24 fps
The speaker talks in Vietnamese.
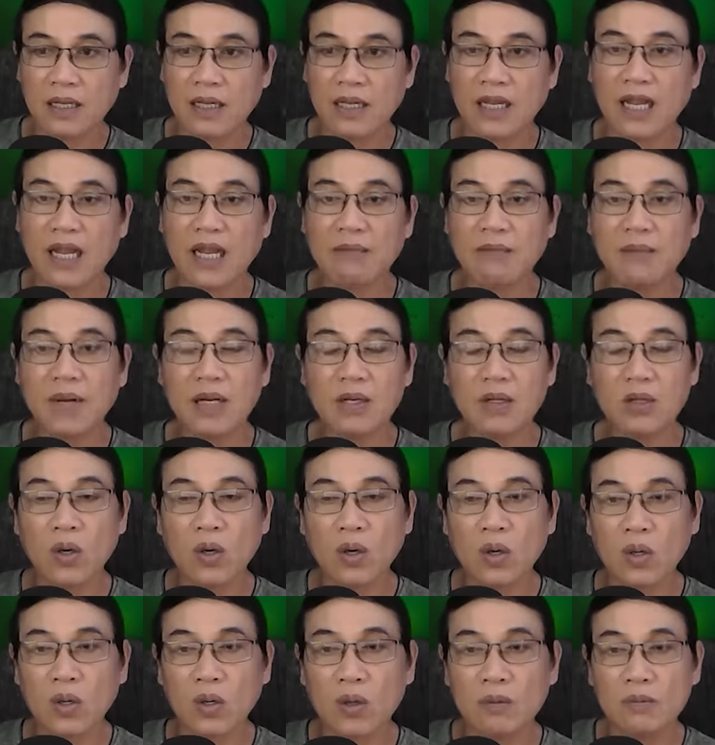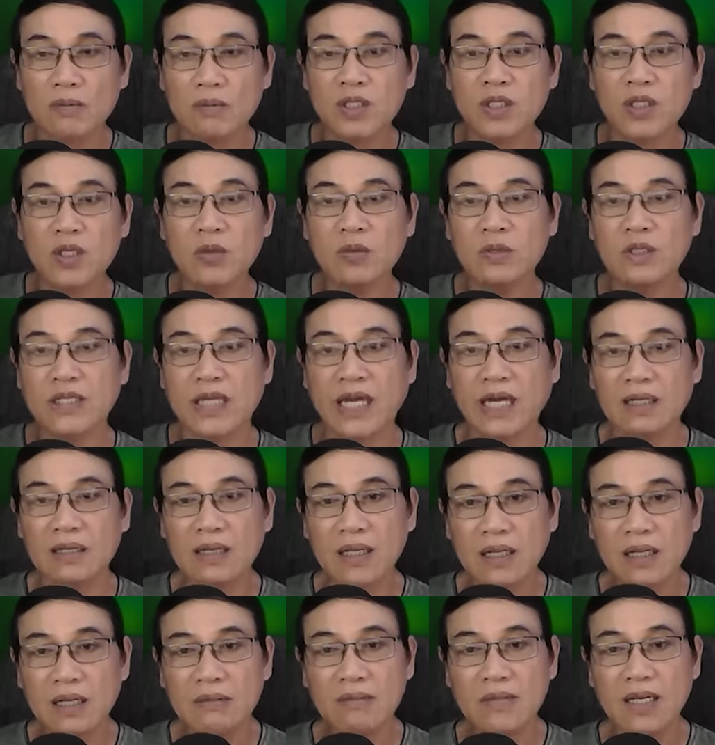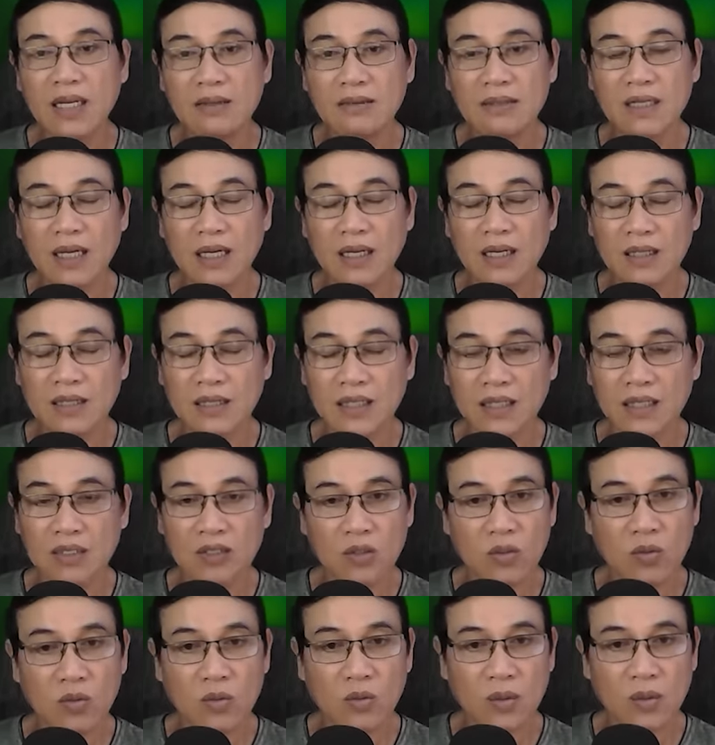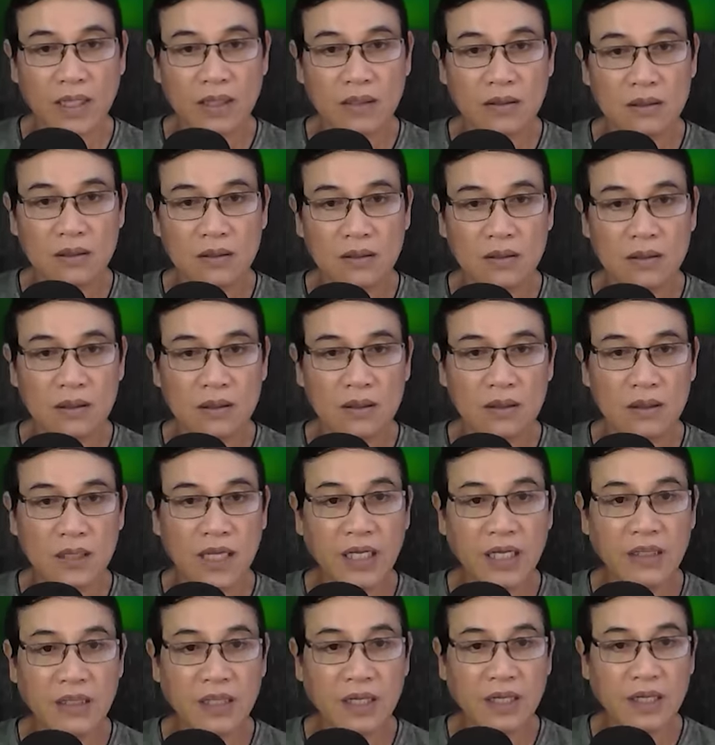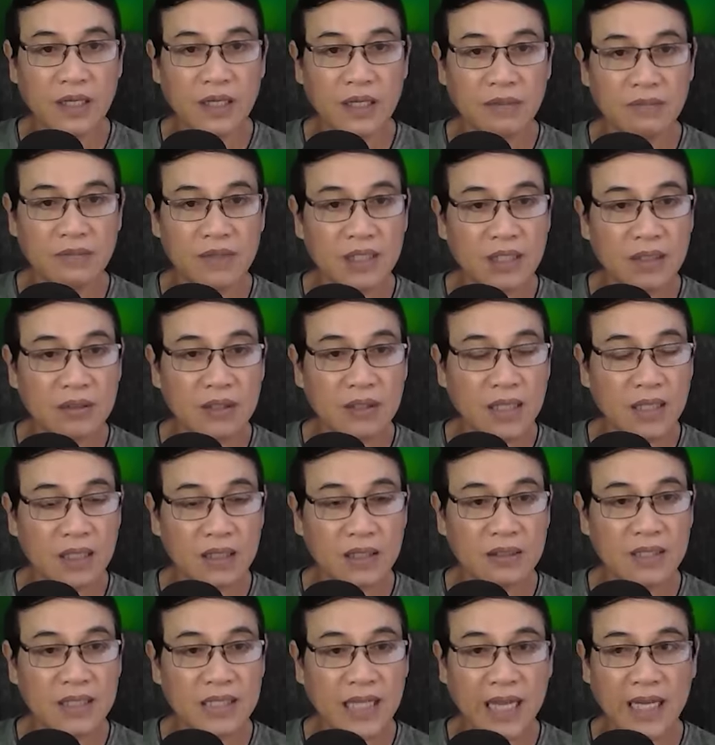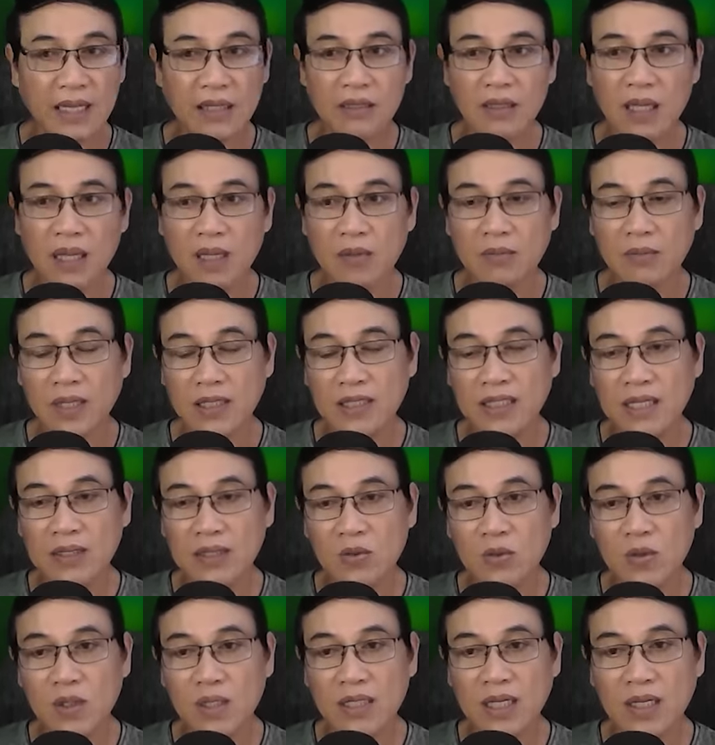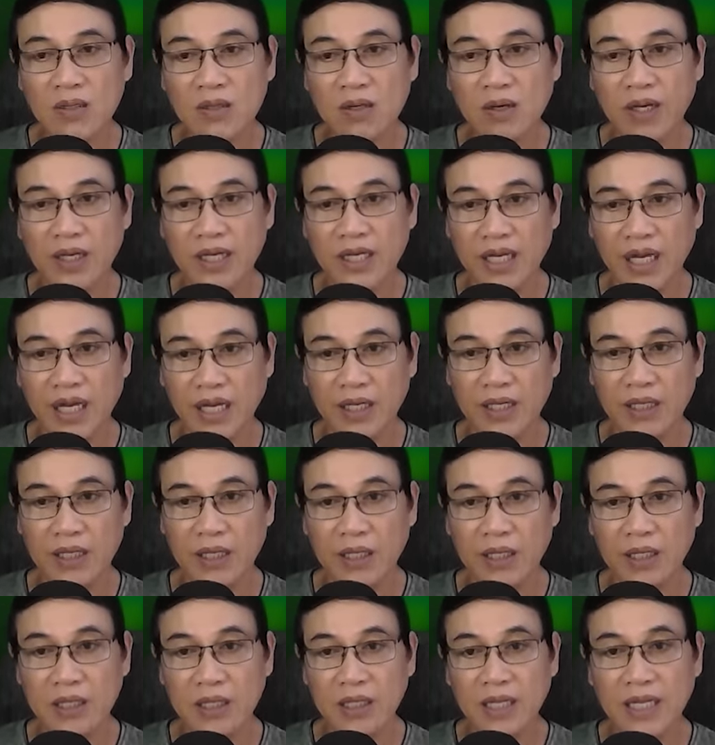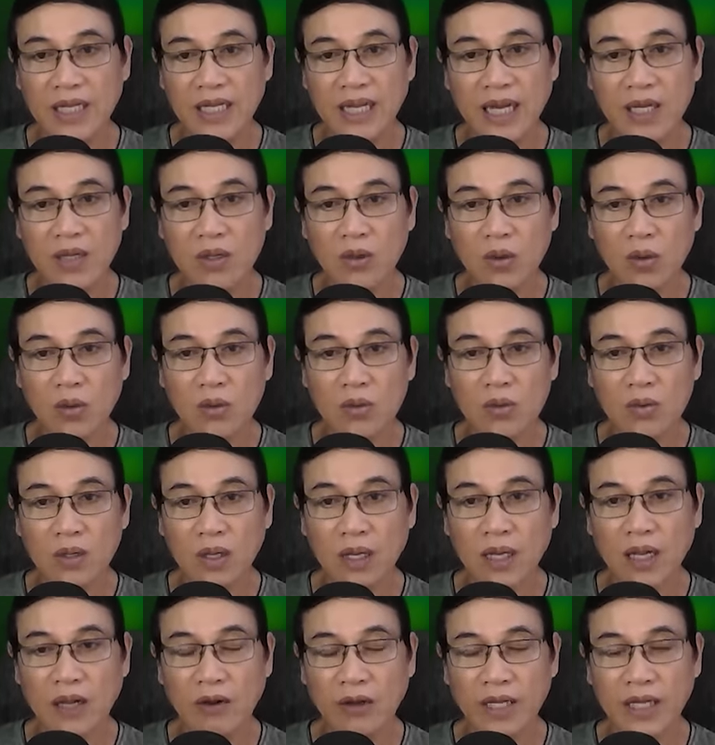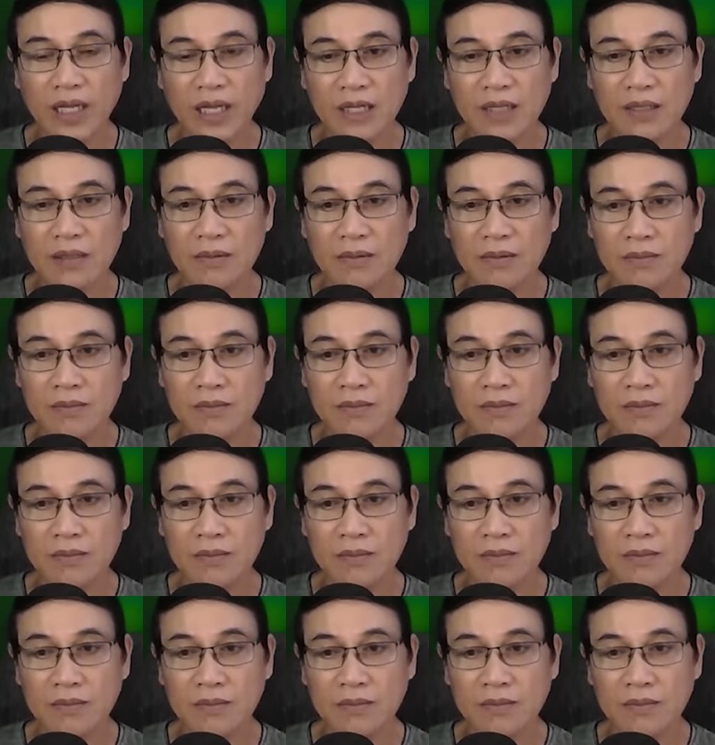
Hai mắt cô nhíu chặt, lờ đờ nhìn xung quanh. Thấy trời chưa có hửng sáng mà Thành Quân đã gọi dậy thì ngái ngủ của hỏi anh.